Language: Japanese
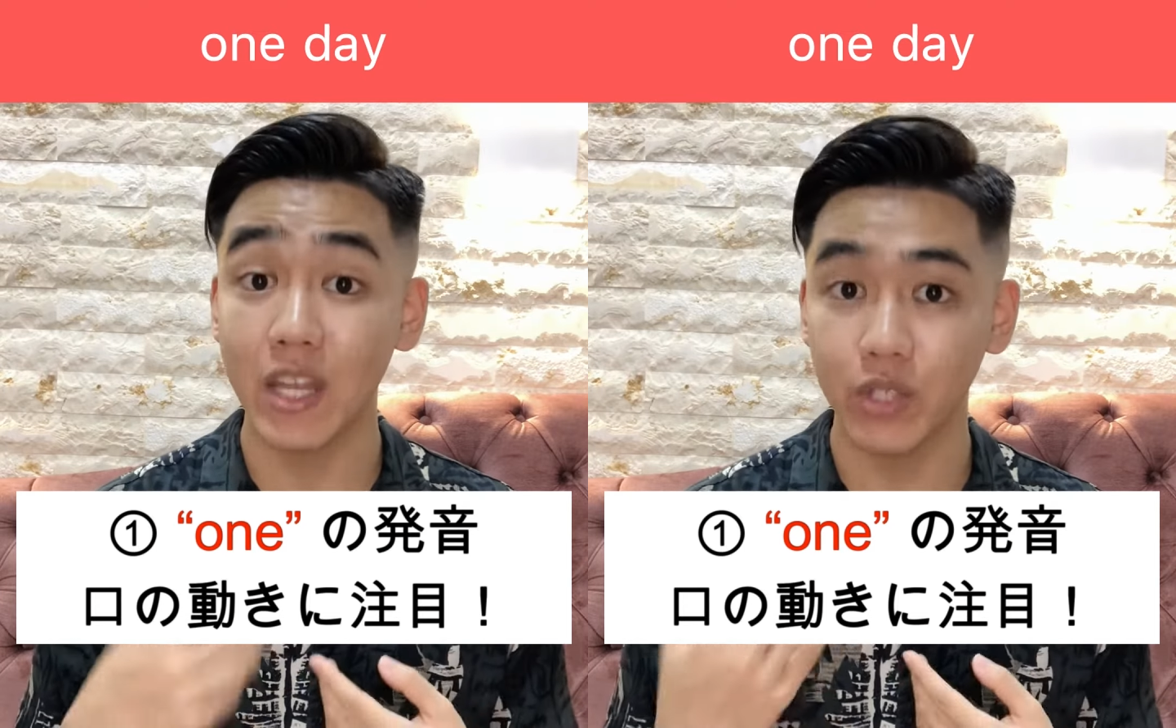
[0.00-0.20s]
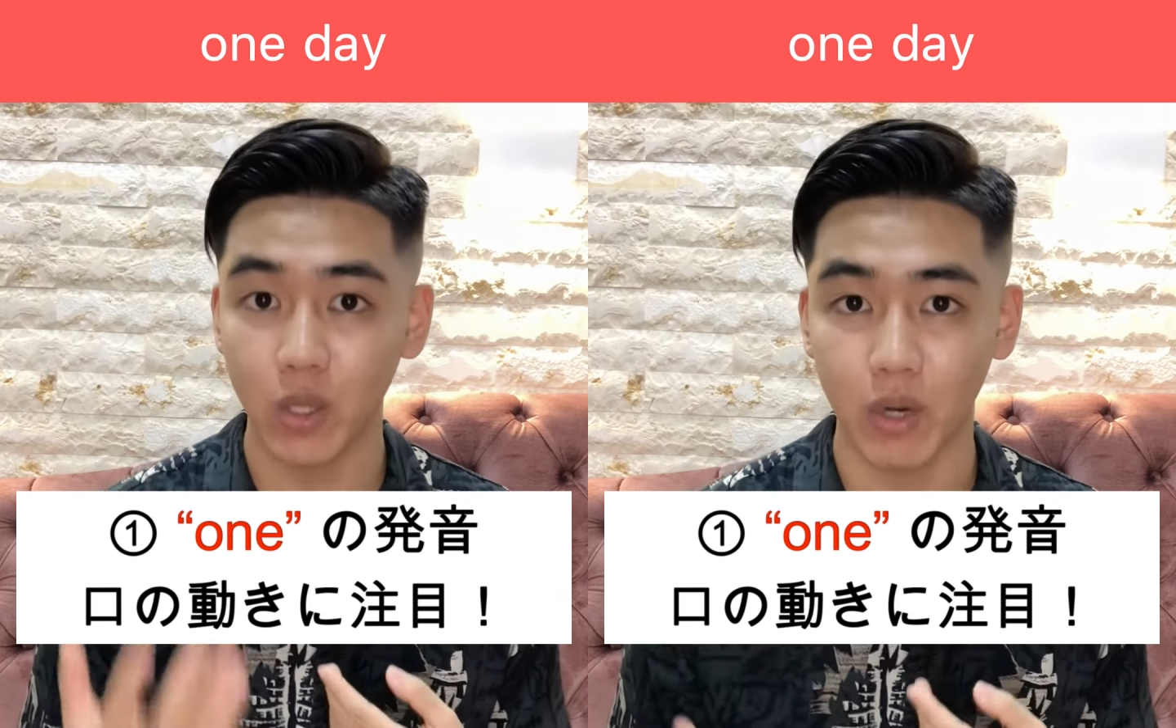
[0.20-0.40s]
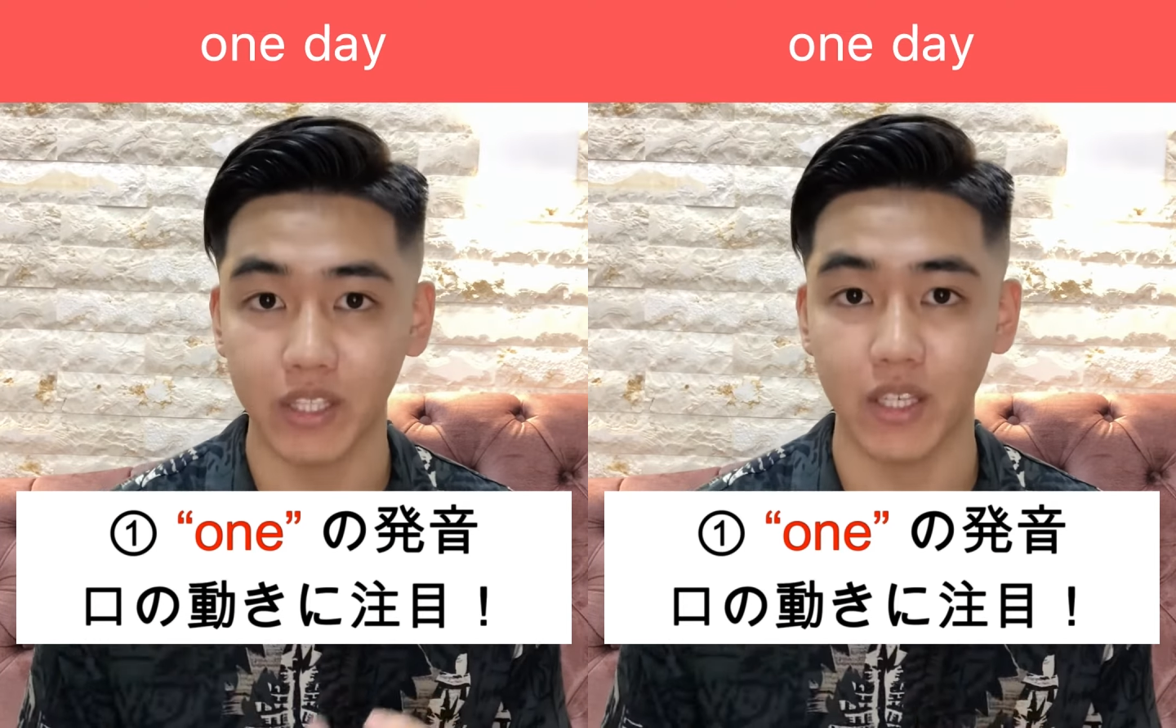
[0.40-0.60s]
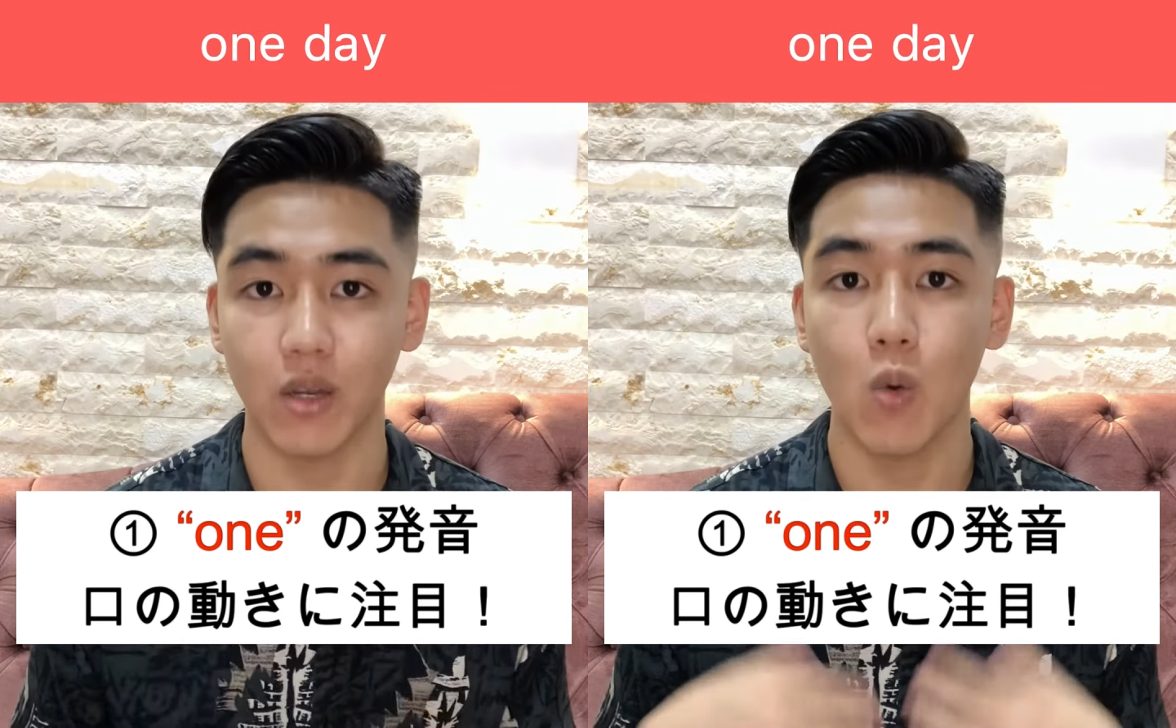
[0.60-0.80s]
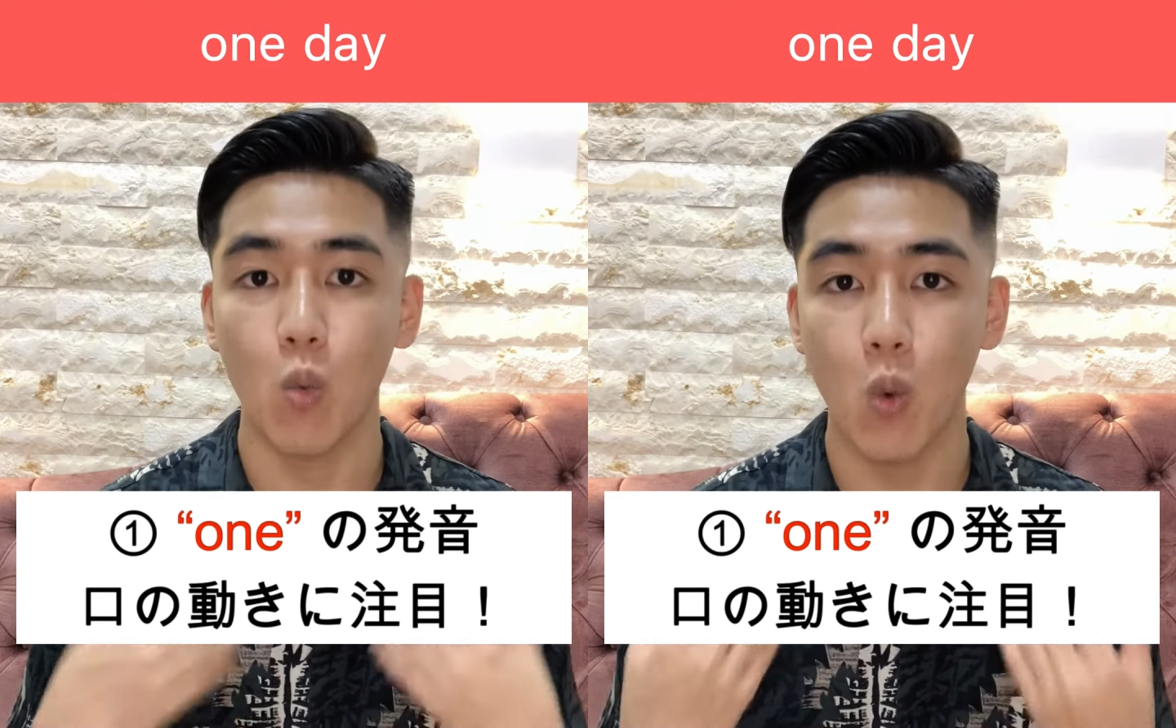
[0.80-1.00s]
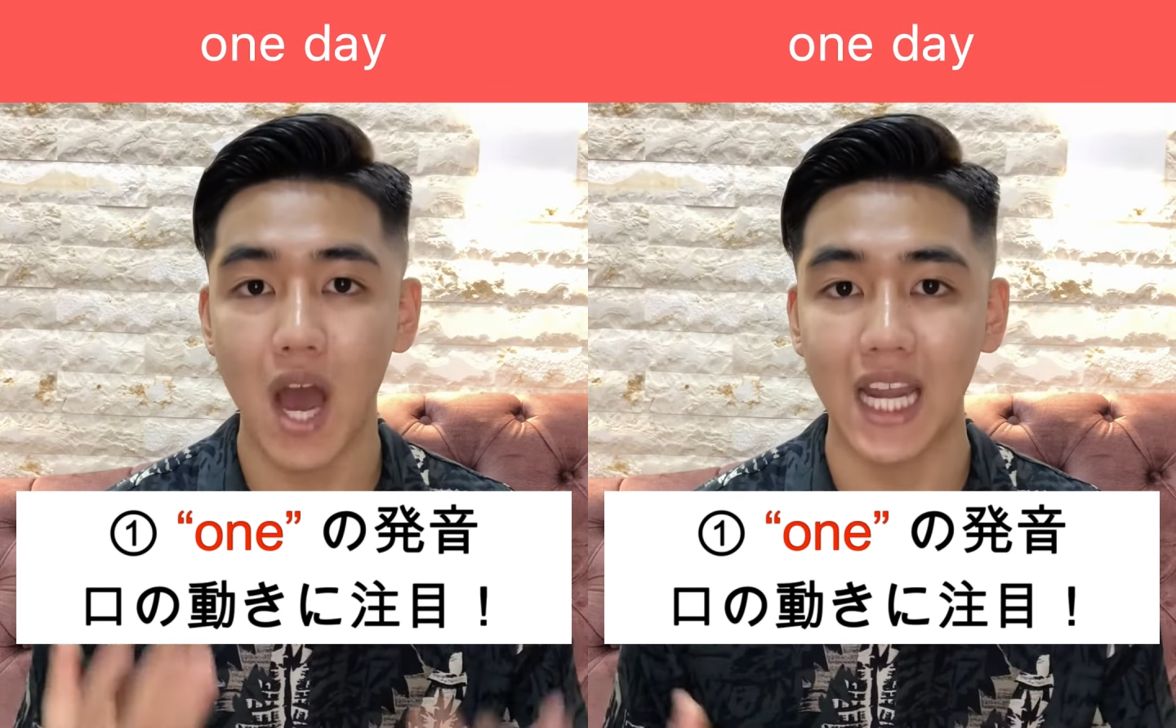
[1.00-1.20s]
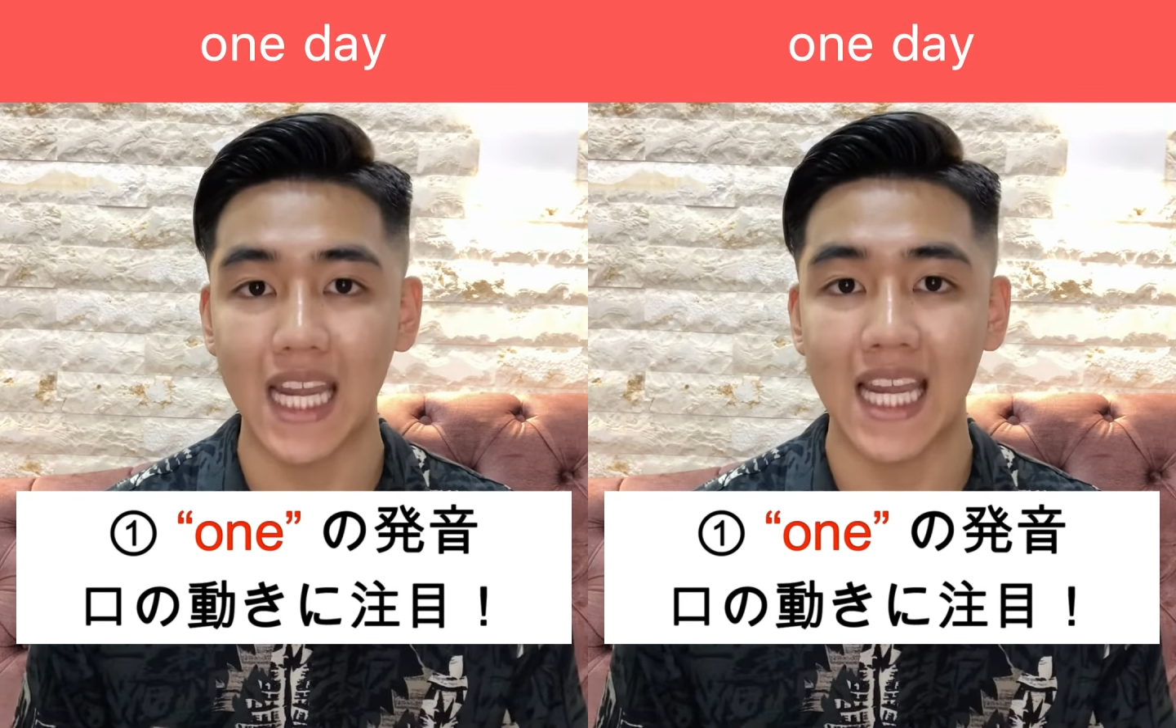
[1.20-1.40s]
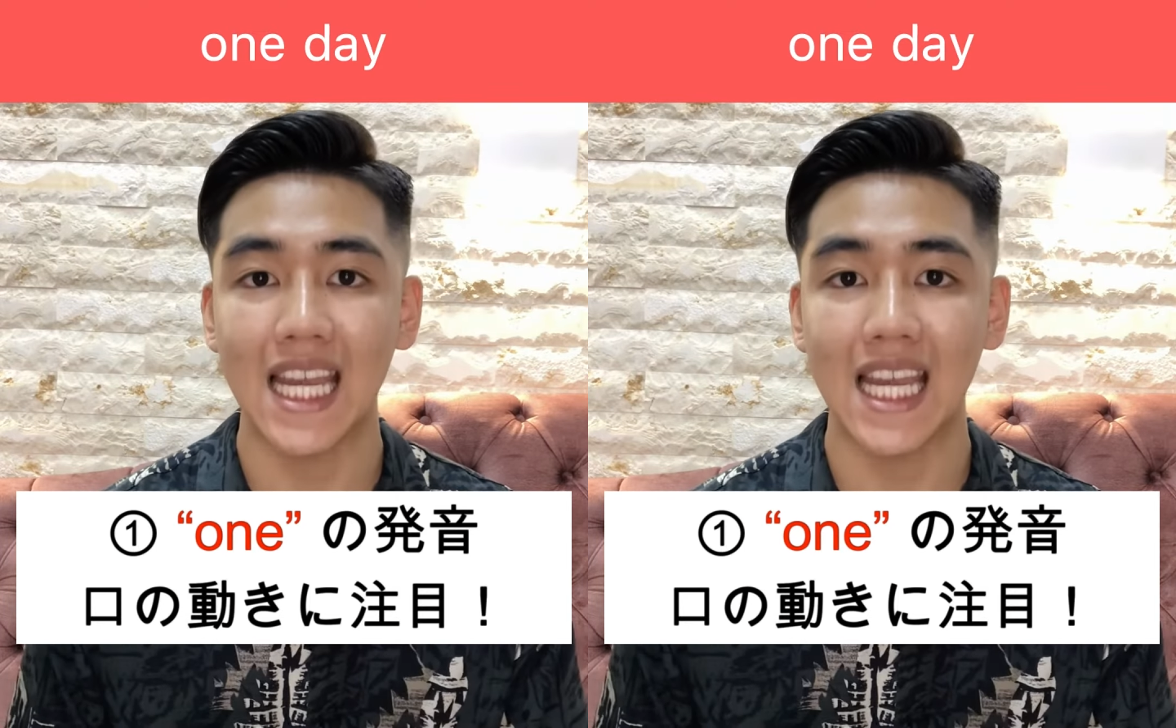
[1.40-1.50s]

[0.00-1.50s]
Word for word: N で終わっていく one